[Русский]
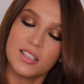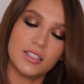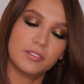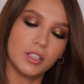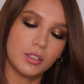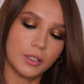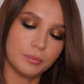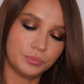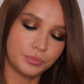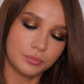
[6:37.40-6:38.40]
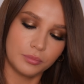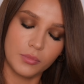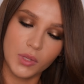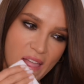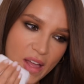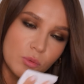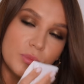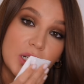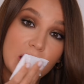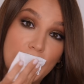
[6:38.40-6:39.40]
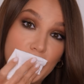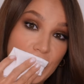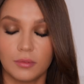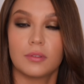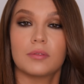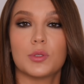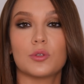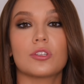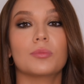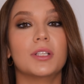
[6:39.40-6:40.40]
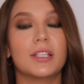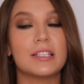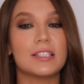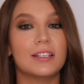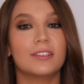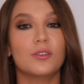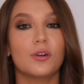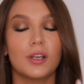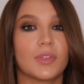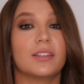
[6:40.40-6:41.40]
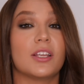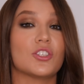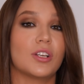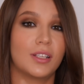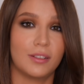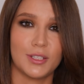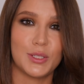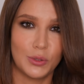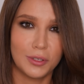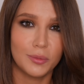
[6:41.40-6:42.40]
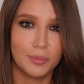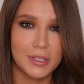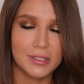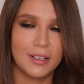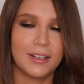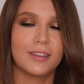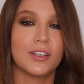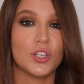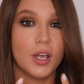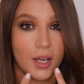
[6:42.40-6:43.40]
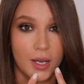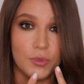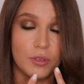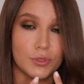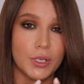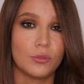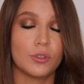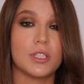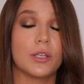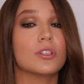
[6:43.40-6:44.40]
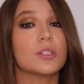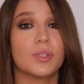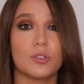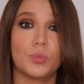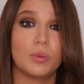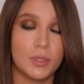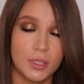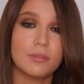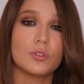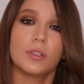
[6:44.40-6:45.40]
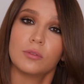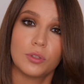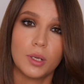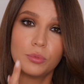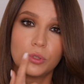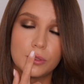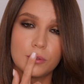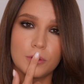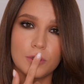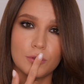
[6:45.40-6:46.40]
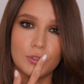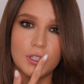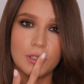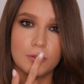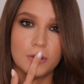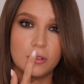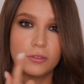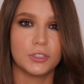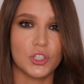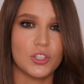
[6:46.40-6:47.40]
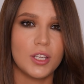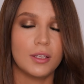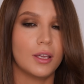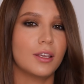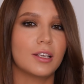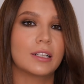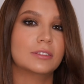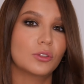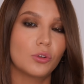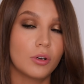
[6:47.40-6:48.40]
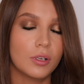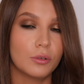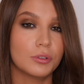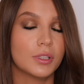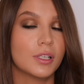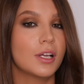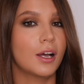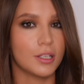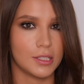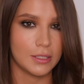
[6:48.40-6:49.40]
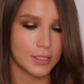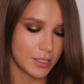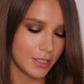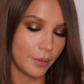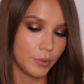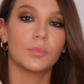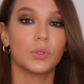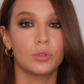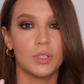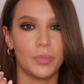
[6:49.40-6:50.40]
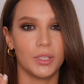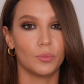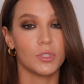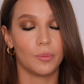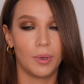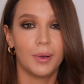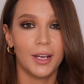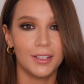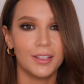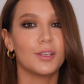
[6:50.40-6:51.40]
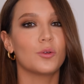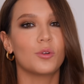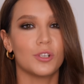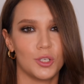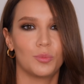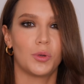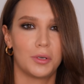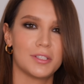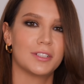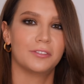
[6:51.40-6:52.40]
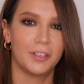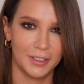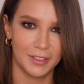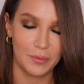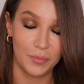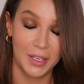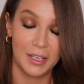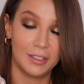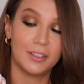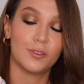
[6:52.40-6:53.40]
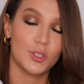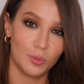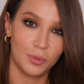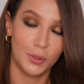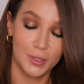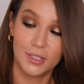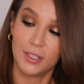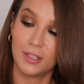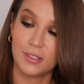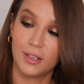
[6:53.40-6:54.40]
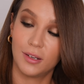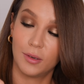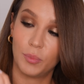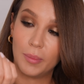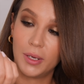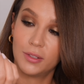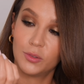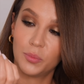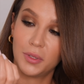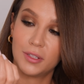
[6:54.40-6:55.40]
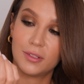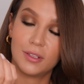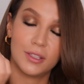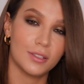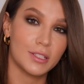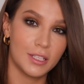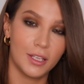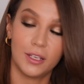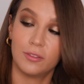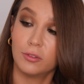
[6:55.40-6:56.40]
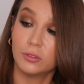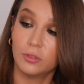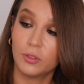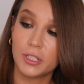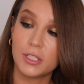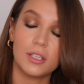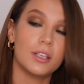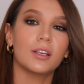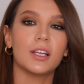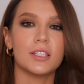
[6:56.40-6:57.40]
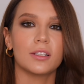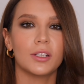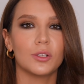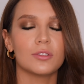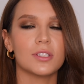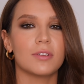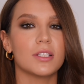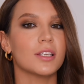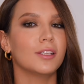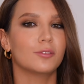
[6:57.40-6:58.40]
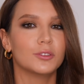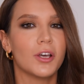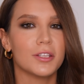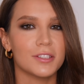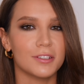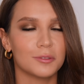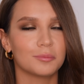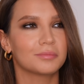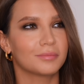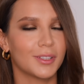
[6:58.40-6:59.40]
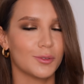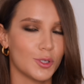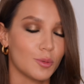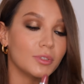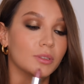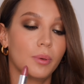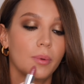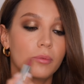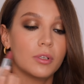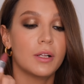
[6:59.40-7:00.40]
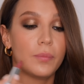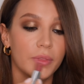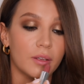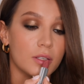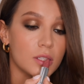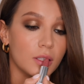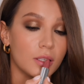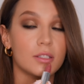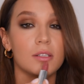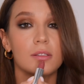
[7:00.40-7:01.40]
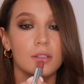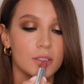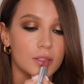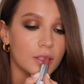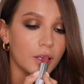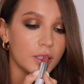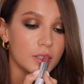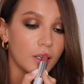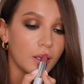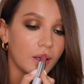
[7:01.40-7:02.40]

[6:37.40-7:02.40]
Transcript: салфеткой убираю все, что мы наносили до, даже когда вы стерли блеск и карандаш, объем все равно остается, потому что пептиды все равно работают. То есть уже такое увлажнение и холодок какой-то остался с нами. Тут нам понадобится помада и очень много салфеток для того, чтобы ее стирать. А, помада у меня это серия Full Force и оттенок ее называется Influencer. Это очень мило, по-моему. Давайте наносить, стирать,